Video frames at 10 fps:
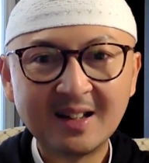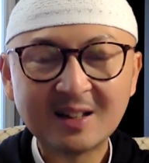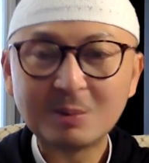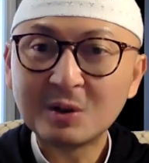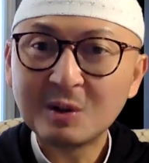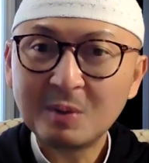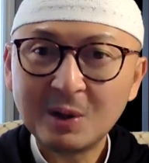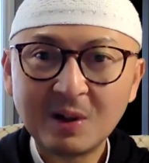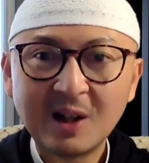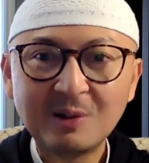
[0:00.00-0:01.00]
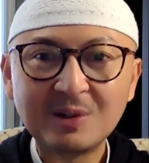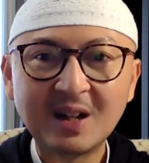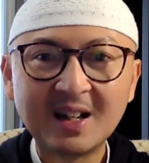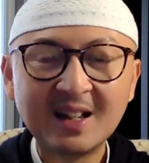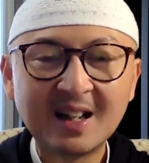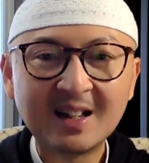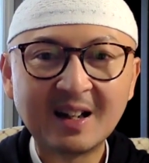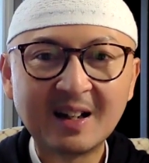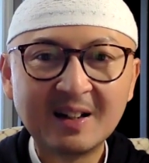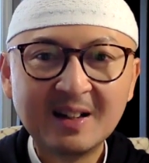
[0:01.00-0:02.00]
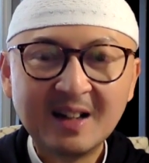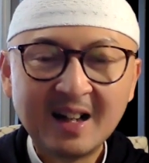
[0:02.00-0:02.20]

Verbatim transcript: Ya sebetulnya minggu lalu juga ini ada